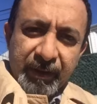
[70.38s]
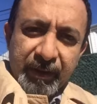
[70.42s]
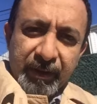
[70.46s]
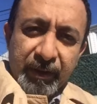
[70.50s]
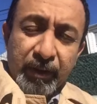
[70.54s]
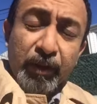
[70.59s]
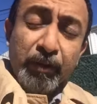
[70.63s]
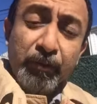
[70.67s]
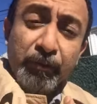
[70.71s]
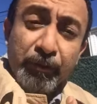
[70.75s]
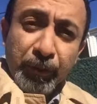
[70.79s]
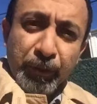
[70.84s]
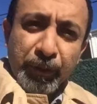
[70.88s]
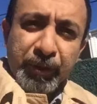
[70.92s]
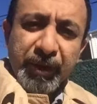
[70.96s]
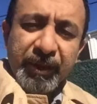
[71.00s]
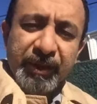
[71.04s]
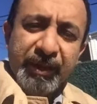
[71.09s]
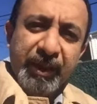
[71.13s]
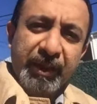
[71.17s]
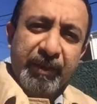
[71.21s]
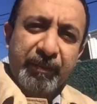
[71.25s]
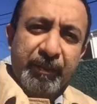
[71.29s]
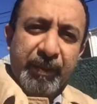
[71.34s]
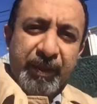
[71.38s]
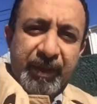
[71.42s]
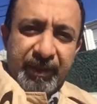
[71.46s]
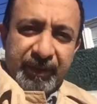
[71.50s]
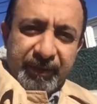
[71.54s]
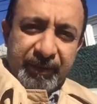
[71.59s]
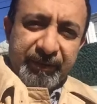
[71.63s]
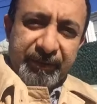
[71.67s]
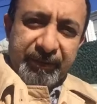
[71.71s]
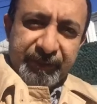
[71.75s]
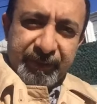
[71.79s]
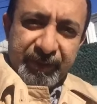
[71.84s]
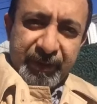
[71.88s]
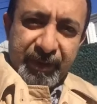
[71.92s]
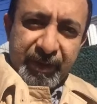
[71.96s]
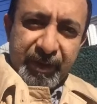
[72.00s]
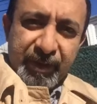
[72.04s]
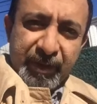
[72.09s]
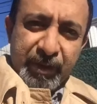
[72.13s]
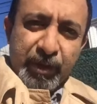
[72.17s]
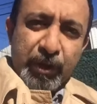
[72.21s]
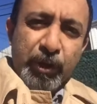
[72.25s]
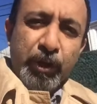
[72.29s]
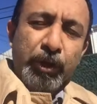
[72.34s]
কনফিউশন থাকবে
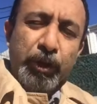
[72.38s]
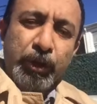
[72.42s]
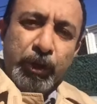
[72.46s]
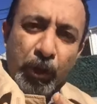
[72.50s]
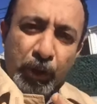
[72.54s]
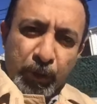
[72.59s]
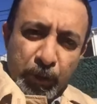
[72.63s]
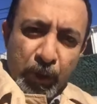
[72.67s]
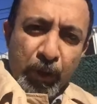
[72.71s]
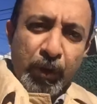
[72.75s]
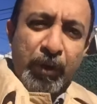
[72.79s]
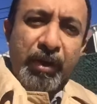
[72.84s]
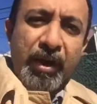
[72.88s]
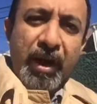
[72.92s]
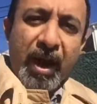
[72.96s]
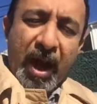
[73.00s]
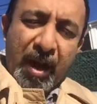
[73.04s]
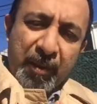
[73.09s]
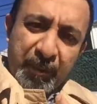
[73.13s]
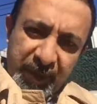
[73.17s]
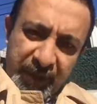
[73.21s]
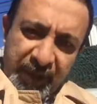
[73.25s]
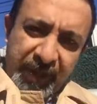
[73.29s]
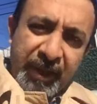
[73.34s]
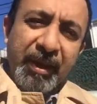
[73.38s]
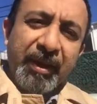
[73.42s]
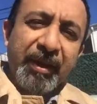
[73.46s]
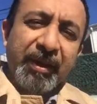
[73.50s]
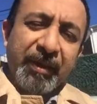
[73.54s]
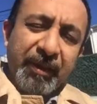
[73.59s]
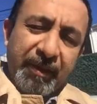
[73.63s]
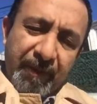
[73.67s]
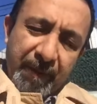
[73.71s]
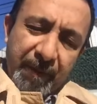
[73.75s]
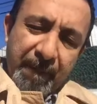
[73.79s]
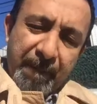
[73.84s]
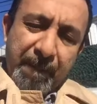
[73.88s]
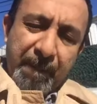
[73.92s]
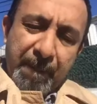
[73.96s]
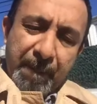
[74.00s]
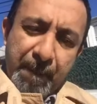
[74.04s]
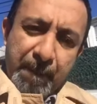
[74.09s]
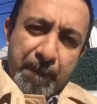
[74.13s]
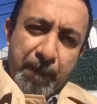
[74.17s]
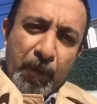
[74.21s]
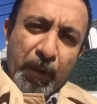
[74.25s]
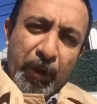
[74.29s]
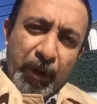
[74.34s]
যখন আমি
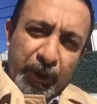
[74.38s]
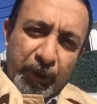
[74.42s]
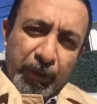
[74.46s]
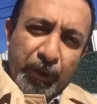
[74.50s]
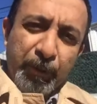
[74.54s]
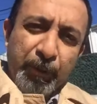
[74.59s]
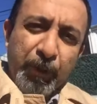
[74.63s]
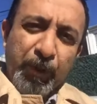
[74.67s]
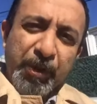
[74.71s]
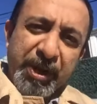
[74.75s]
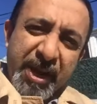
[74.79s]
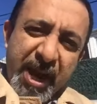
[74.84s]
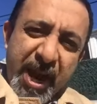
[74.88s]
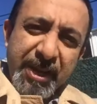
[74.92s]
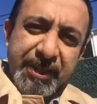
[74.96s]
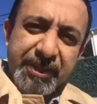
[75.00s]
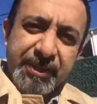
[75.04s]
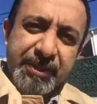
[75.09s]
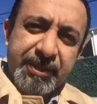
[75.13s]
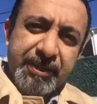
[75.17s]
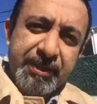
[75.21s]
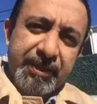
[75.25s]
মনে করব ইয়েস